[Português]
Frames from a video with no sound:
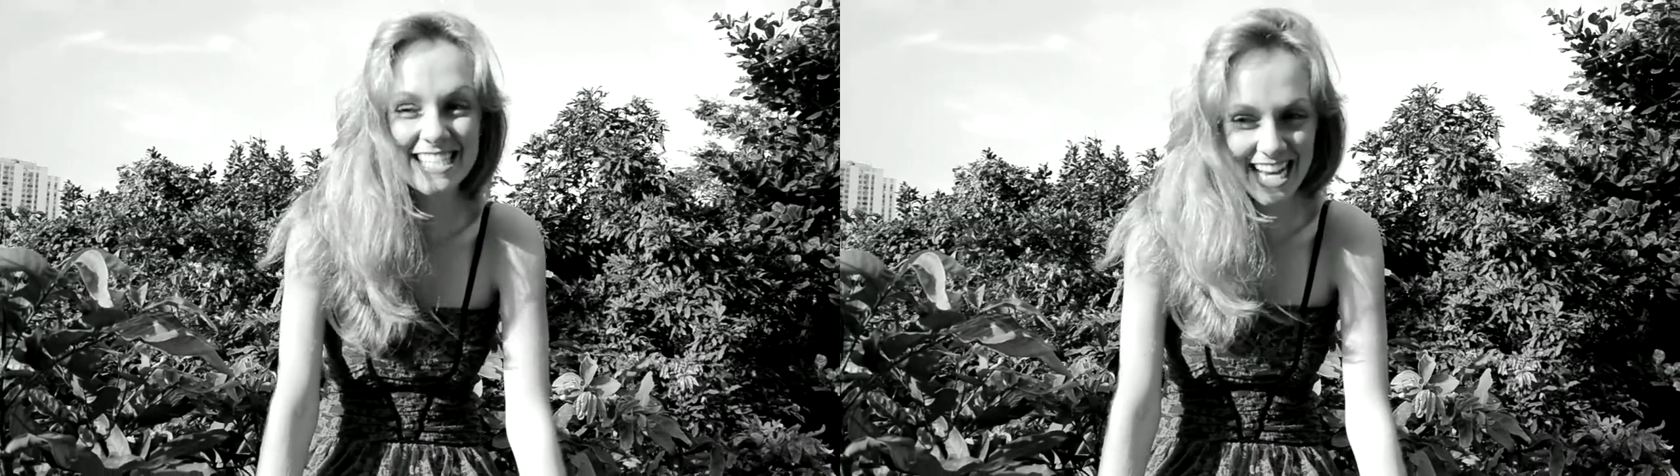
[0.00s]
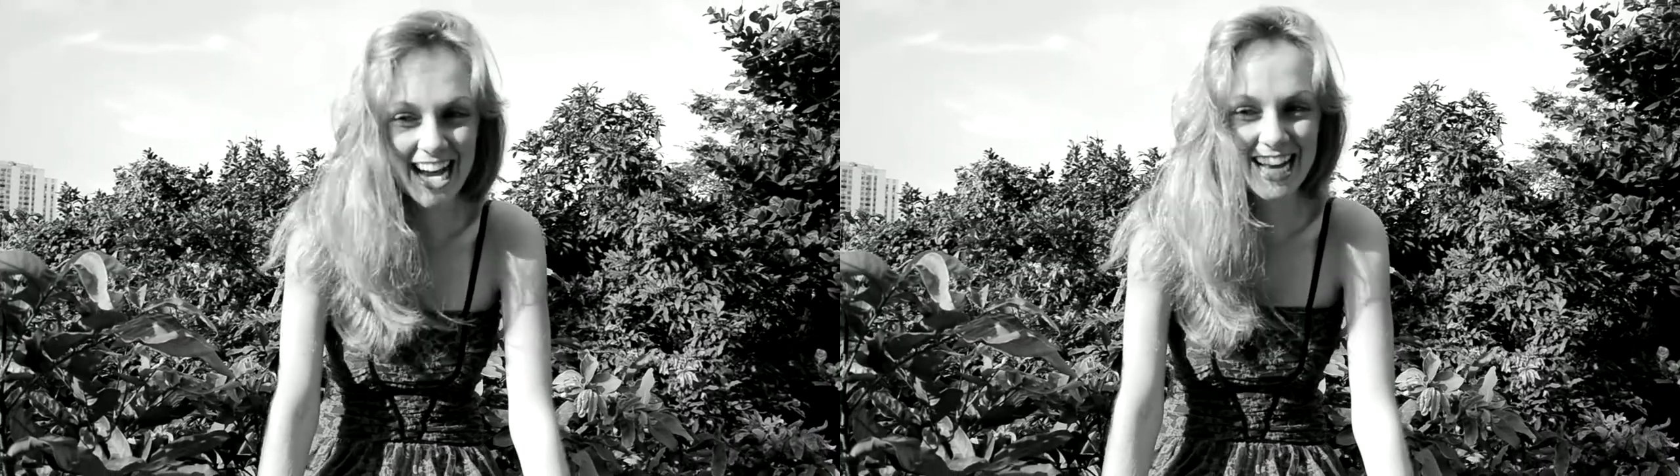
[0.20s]

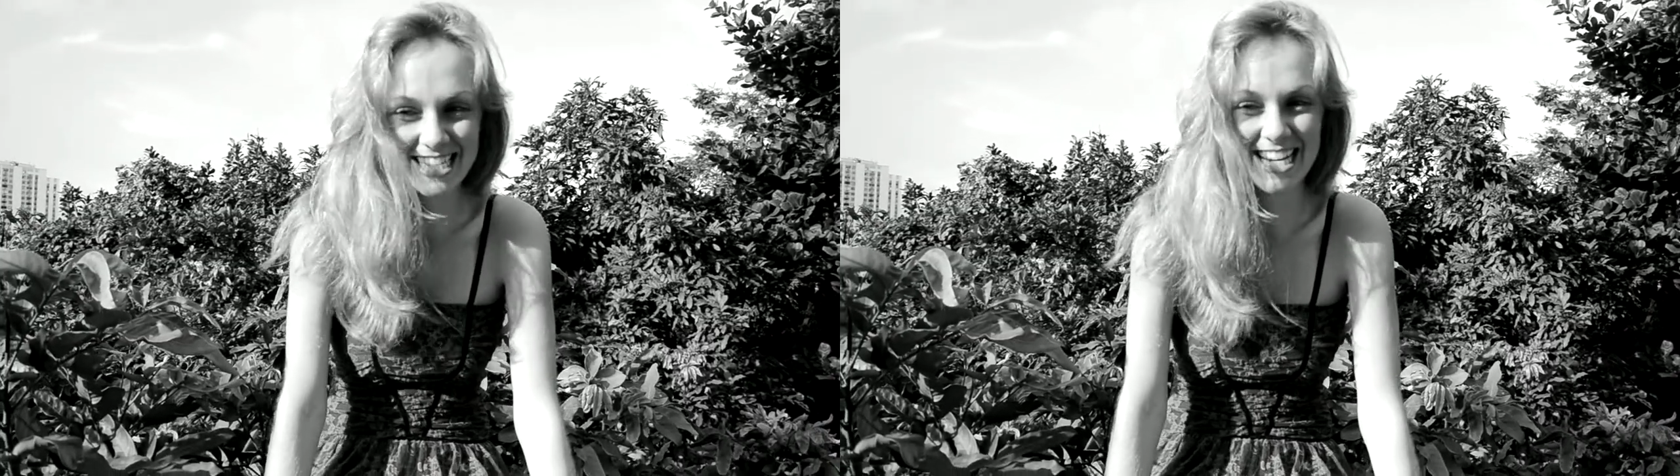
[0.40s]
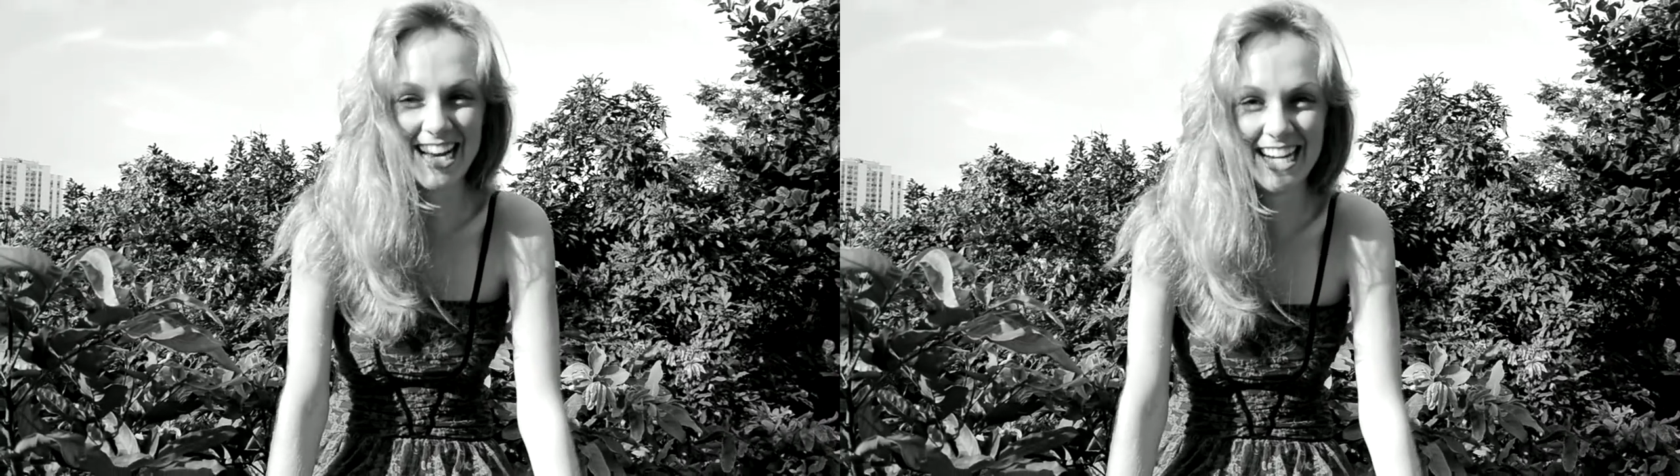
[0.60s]
Já,
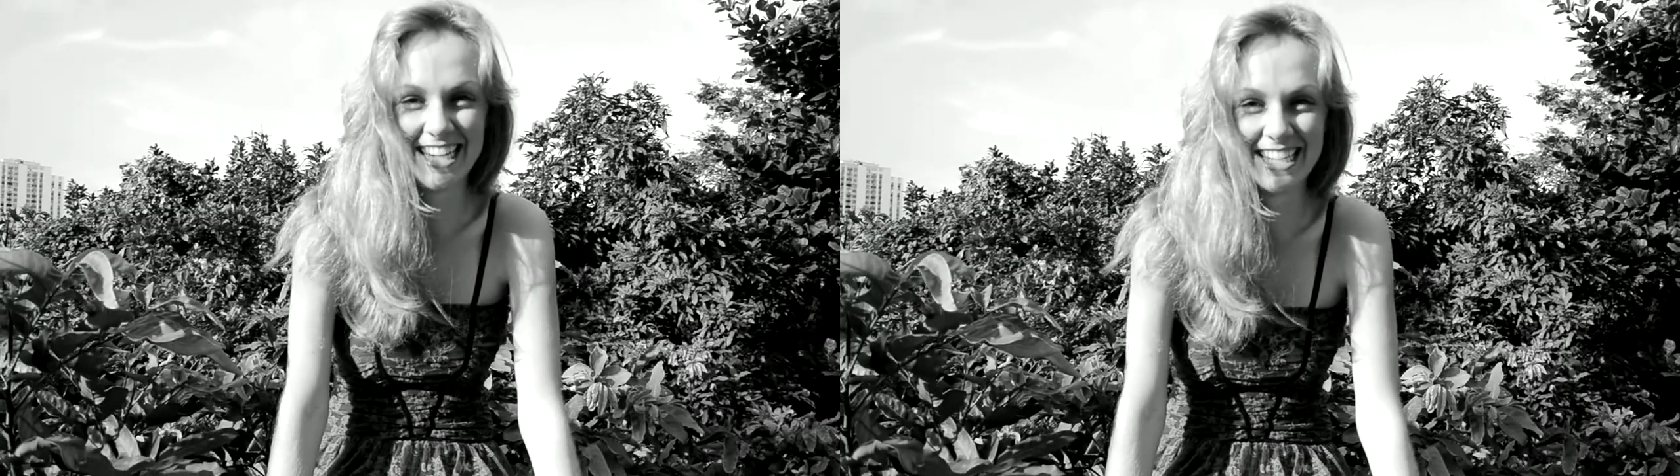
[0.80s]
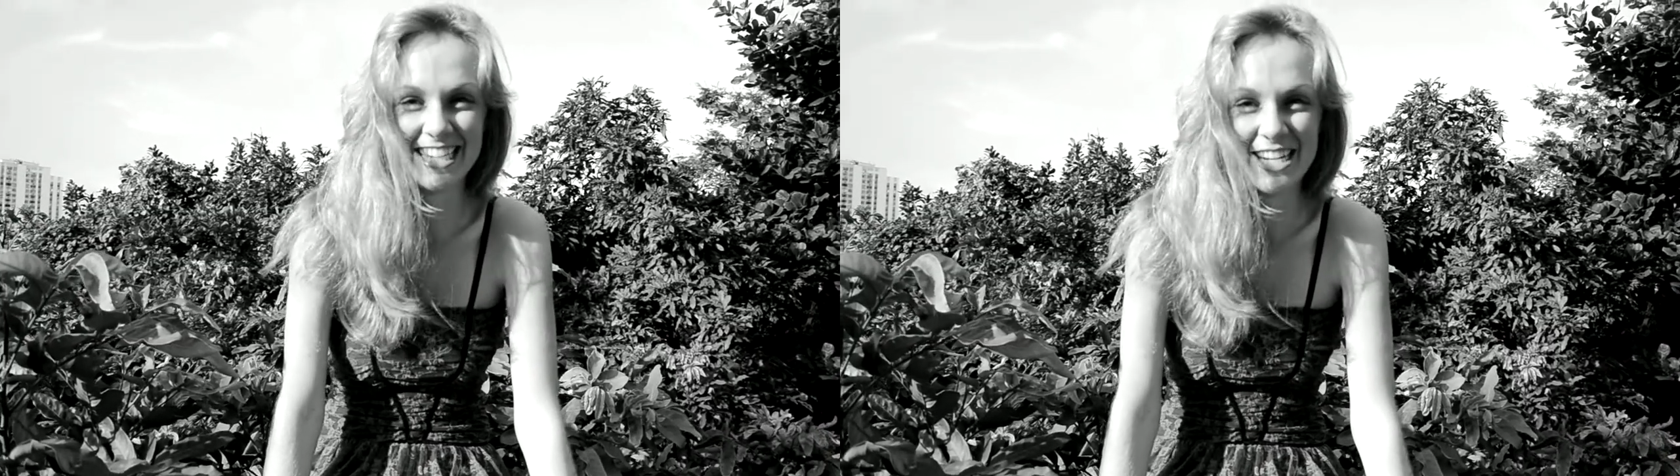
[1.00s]
já.
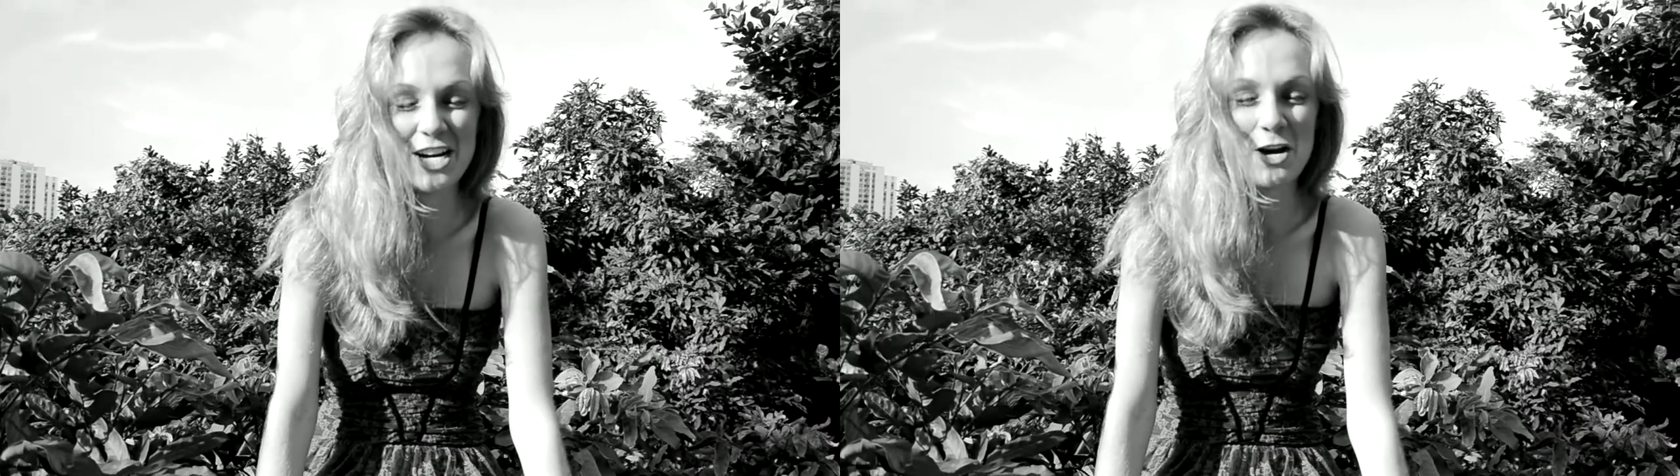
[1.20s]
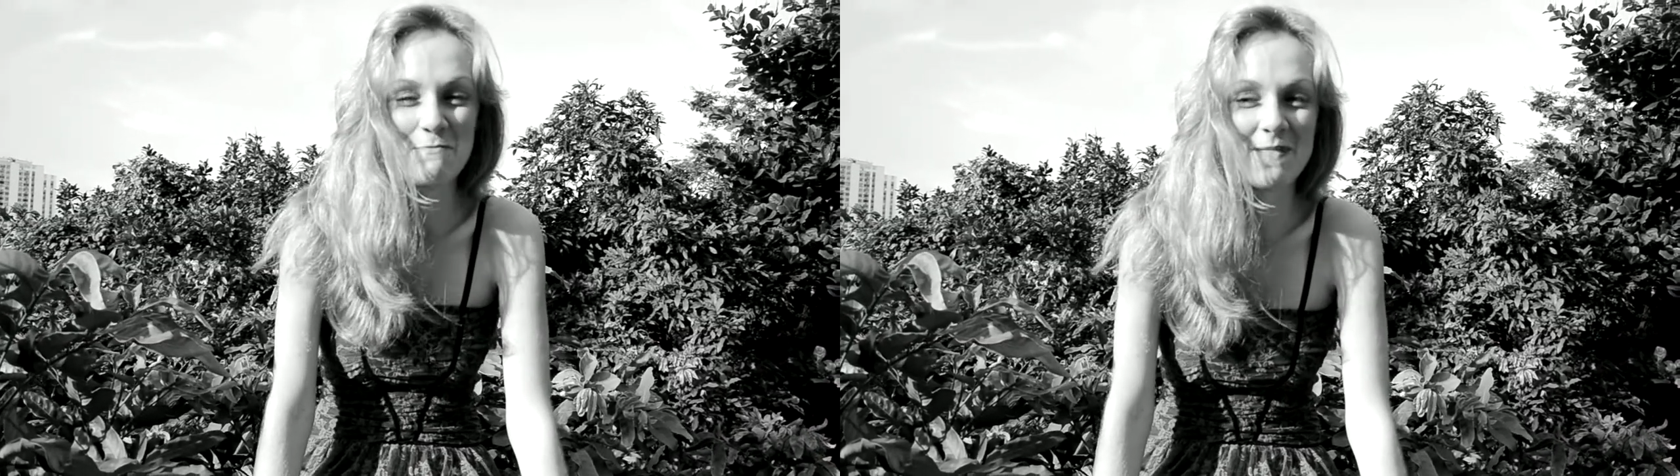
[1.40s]

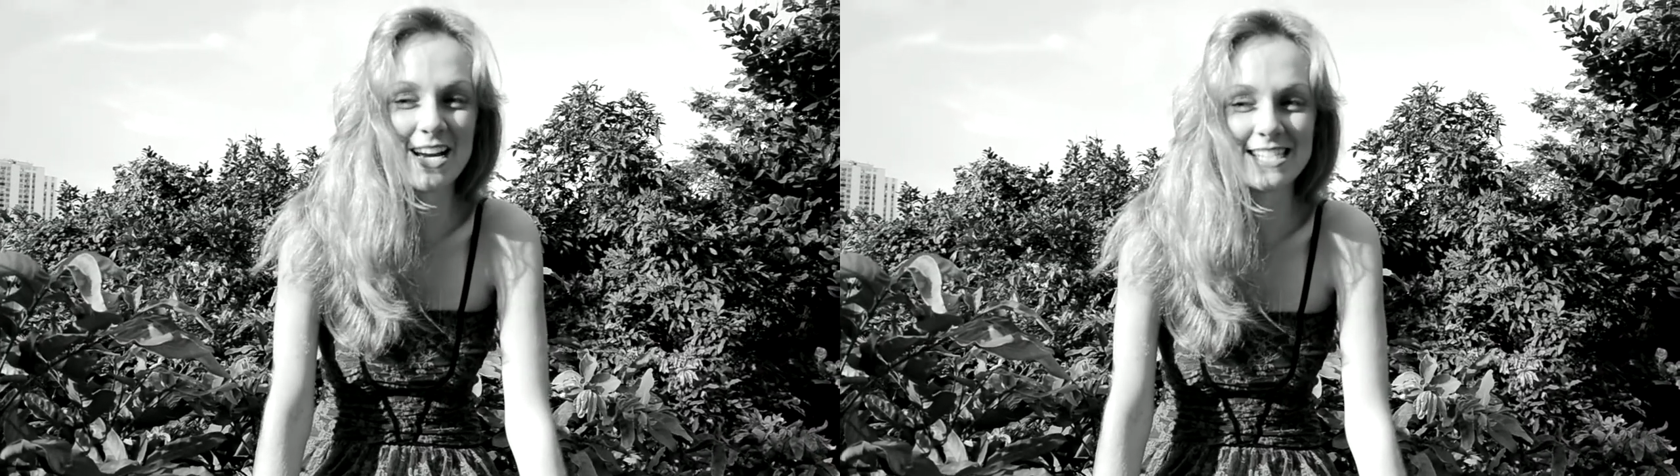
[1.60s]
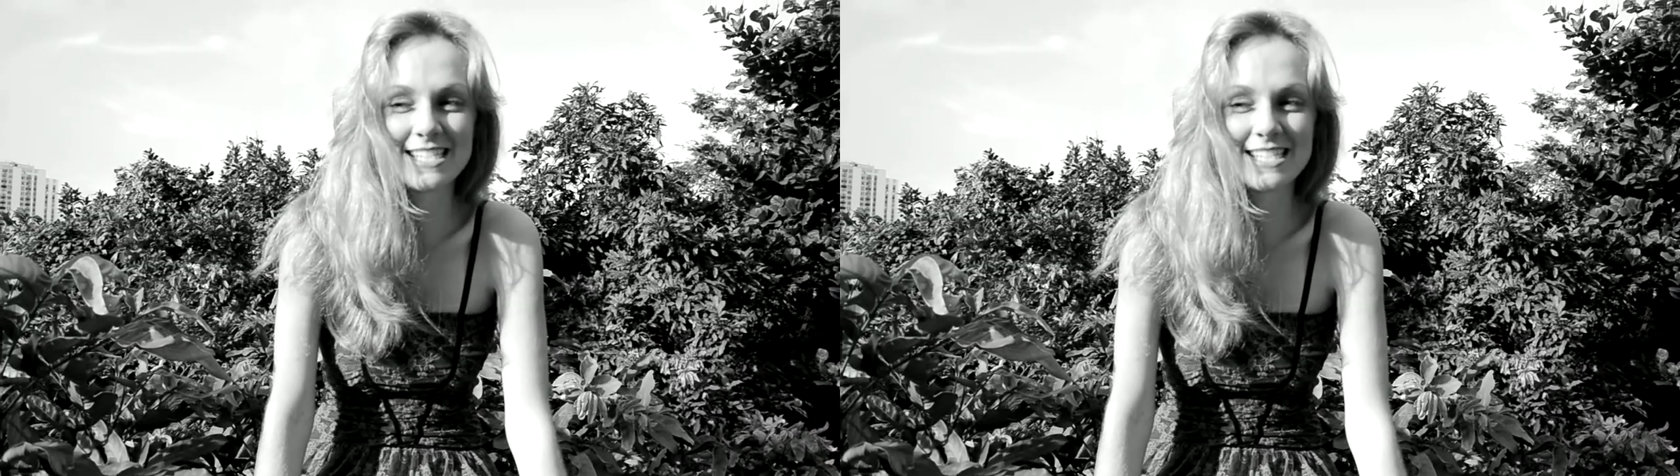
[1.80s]
Mas